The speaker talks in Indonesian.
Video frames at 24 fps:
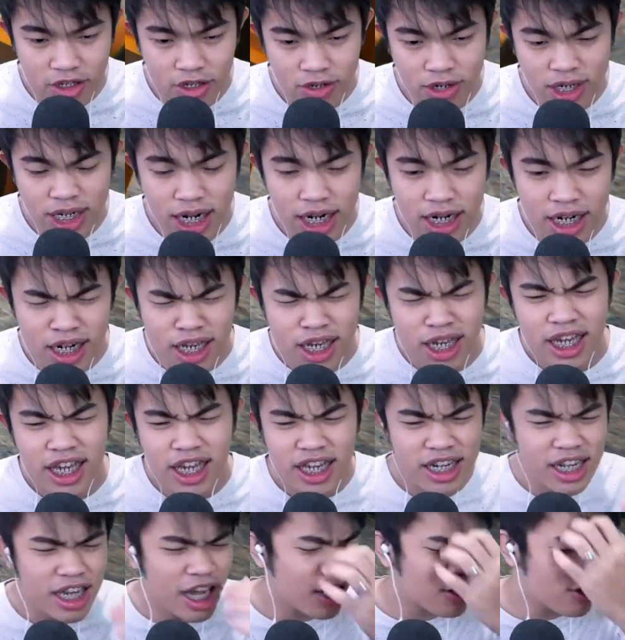teman-teman. Dan
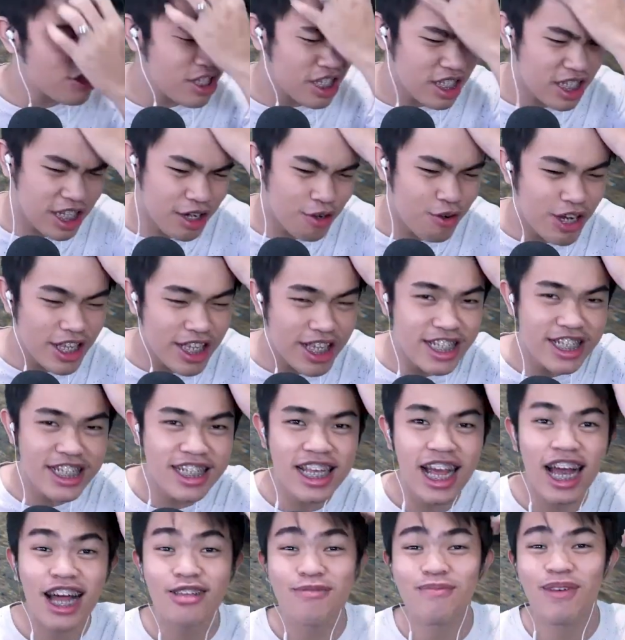ini harusnya sewanya sih
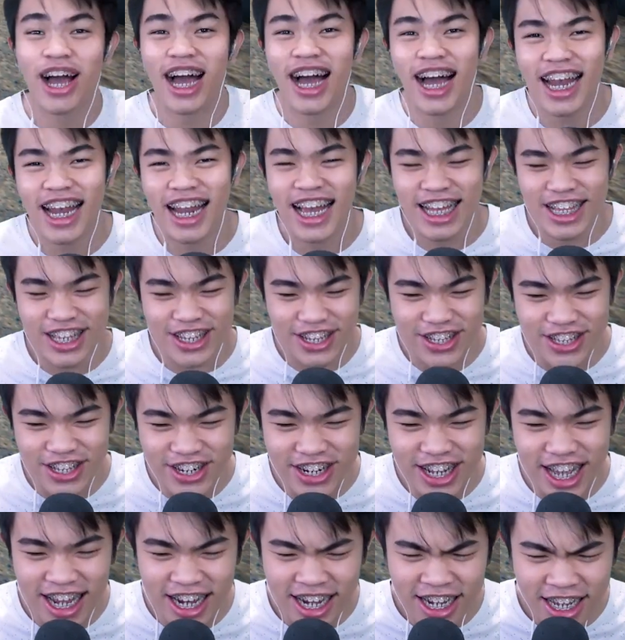sangat mahal ya teman-teman.
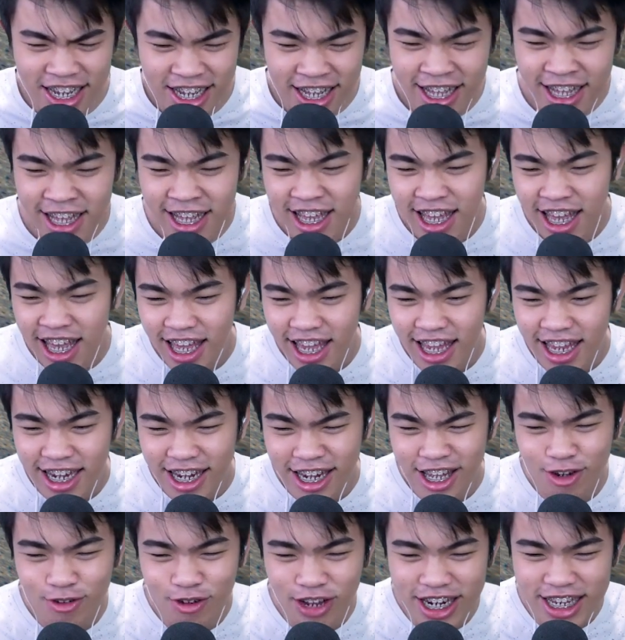Karena
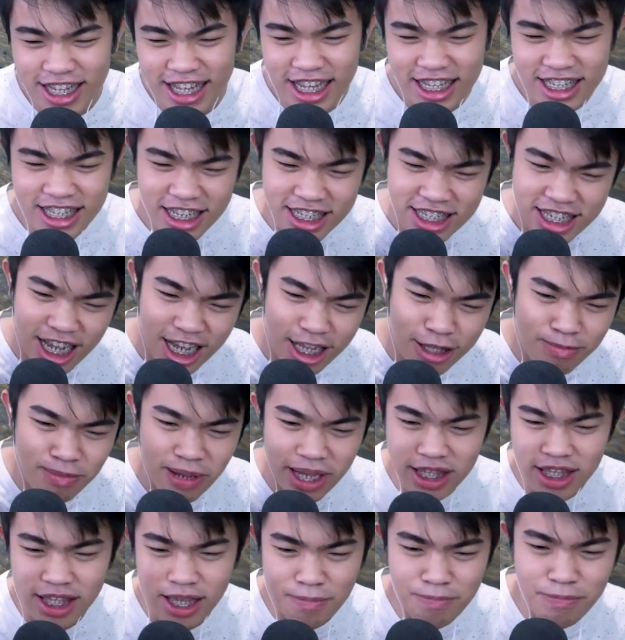ini kualitasnya sangat
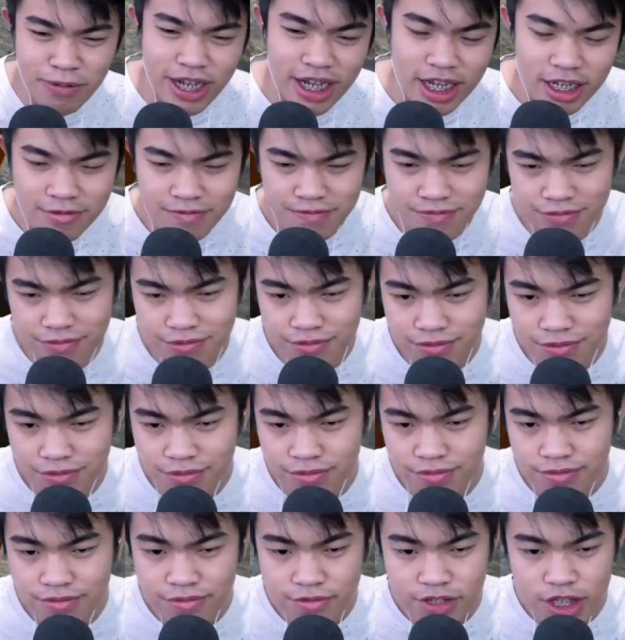mantap ya.
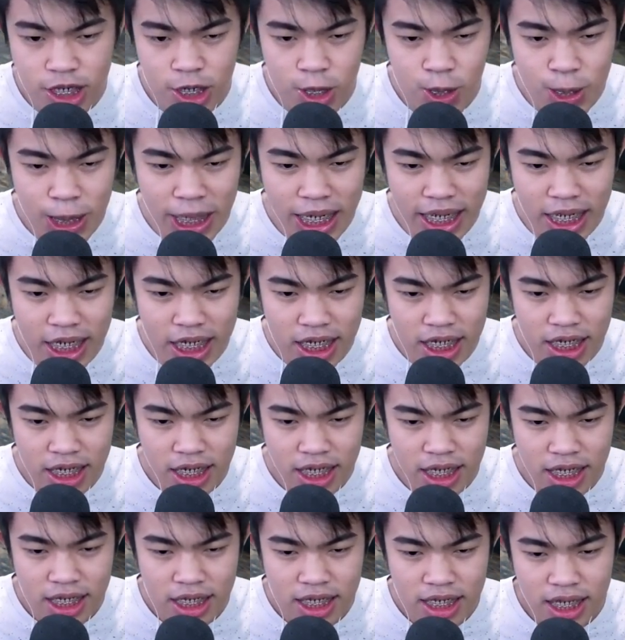Oke,
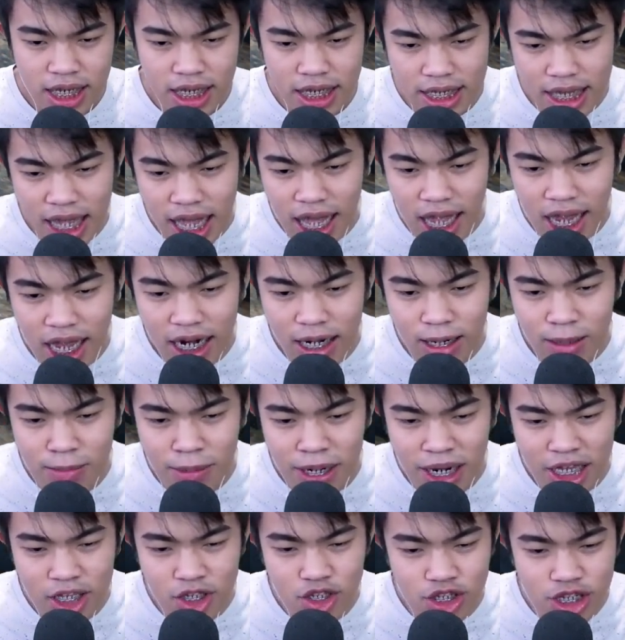kita akan
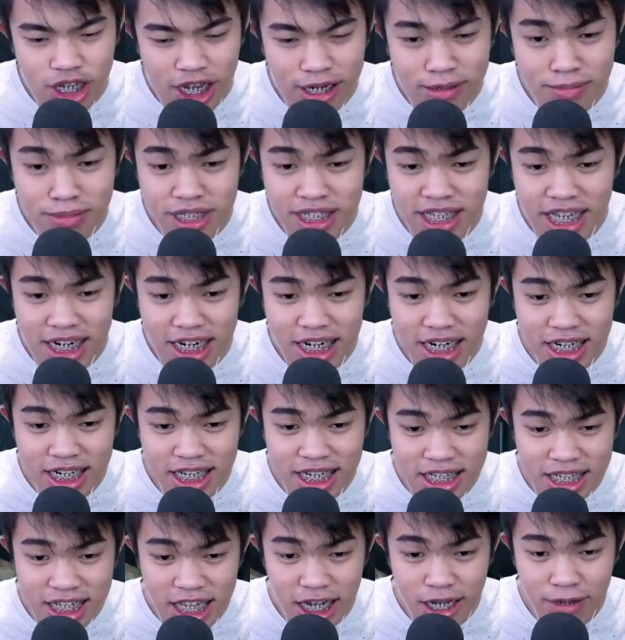melanjutkan perjalanan
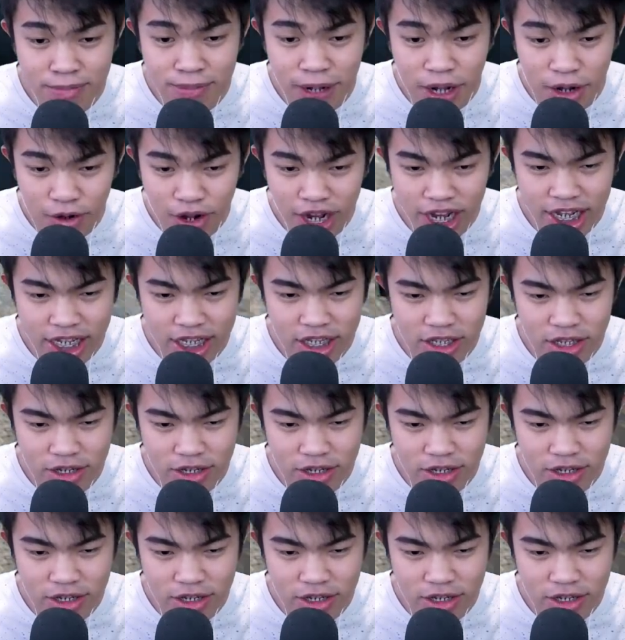kita ke bawah ya